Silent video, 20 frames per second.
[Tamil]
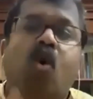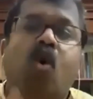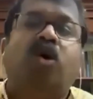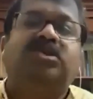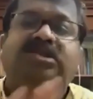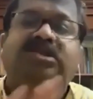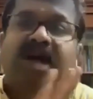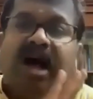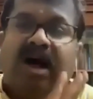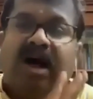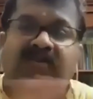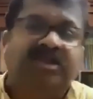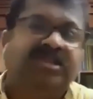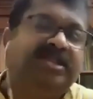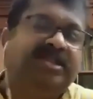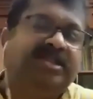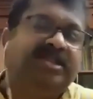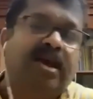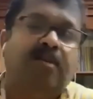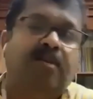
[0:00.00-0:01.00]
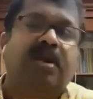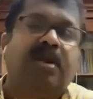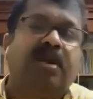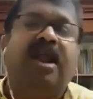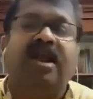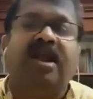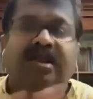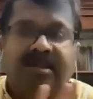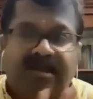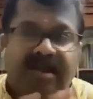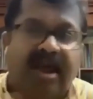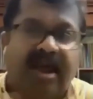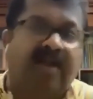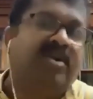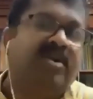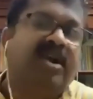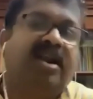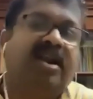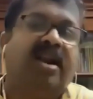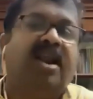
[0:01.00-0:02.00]
ஓட்ஸ் அவசியம் இல்லை
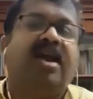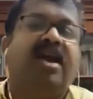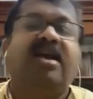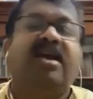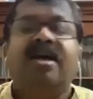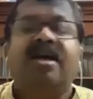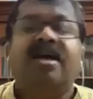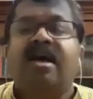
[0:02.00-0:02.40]
தேவையில்லை